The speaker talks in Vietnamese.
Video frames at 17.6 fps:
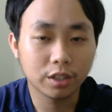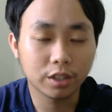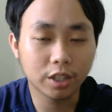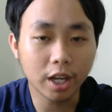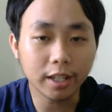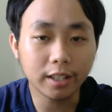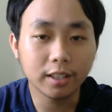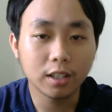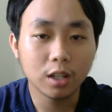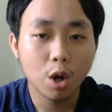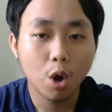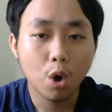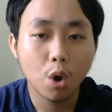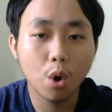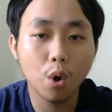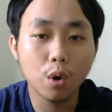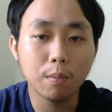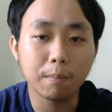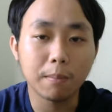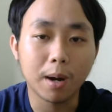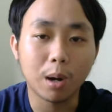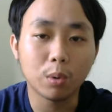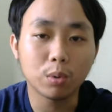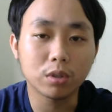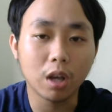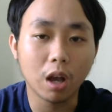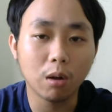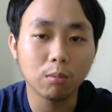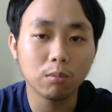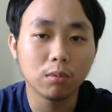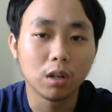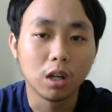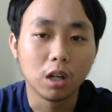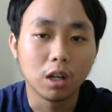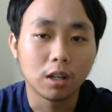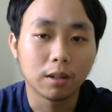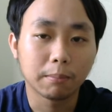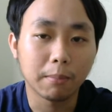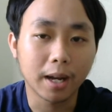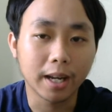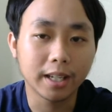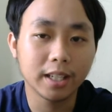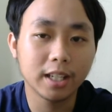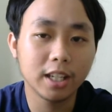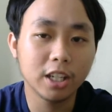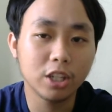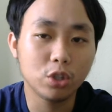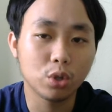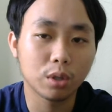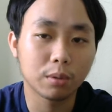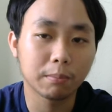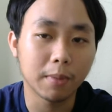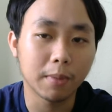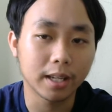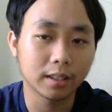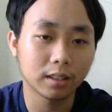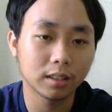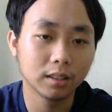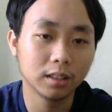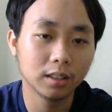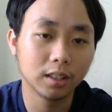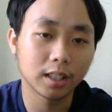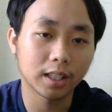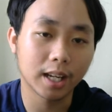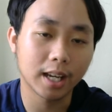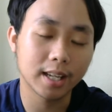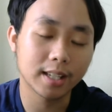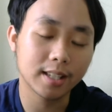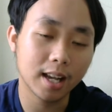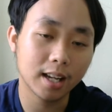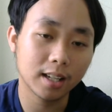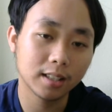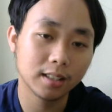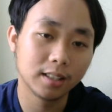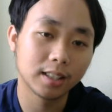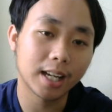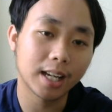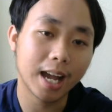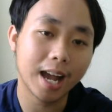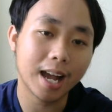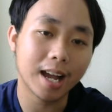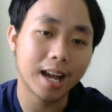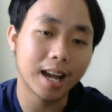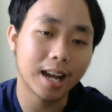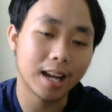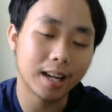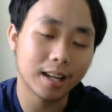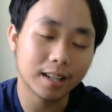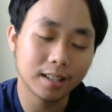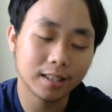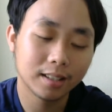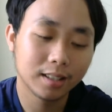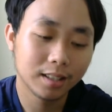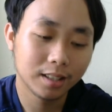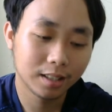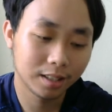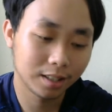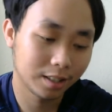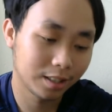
chích hút máu xong bay đi truyền bệnh từ người này sang người khác ạ à?